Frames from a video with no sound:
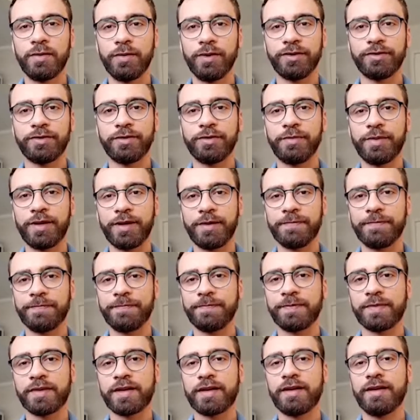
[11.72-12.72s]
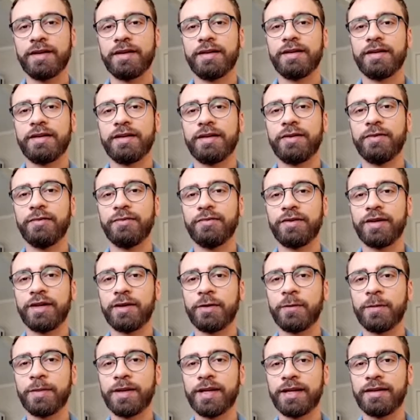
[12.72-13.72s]
Oi, tudo bem? Eu vim
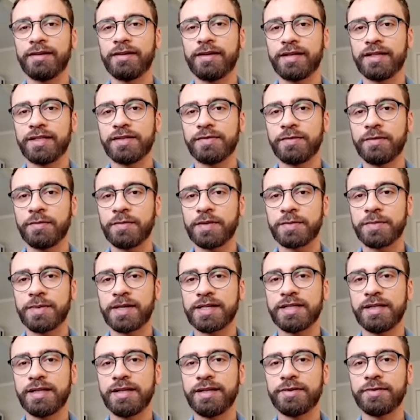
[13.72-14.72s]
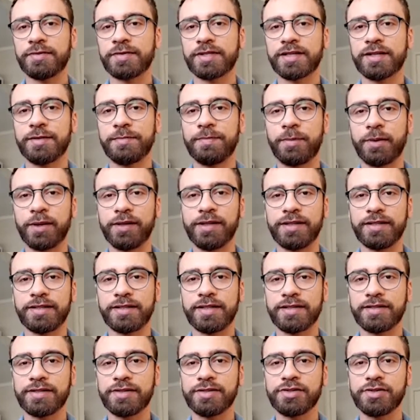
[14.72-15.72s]
recomendar três filmes brasileiros que podem
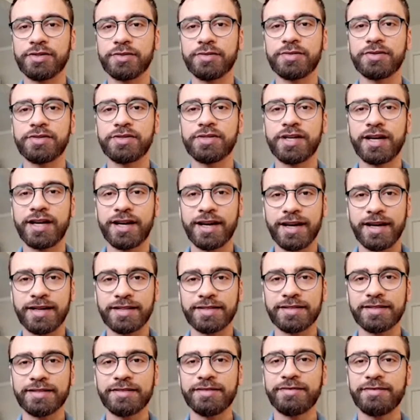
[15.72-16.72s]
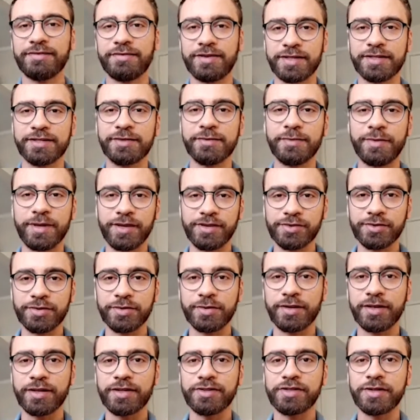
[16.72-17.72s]
ser assistidos de casa facilmente
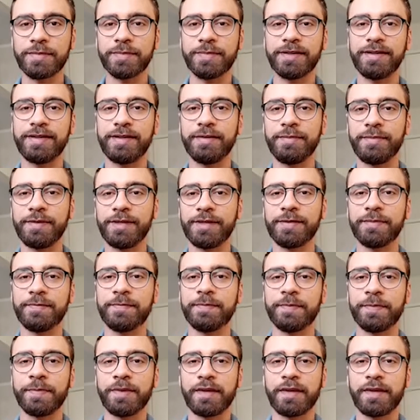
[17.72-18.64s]
durante a pandemia.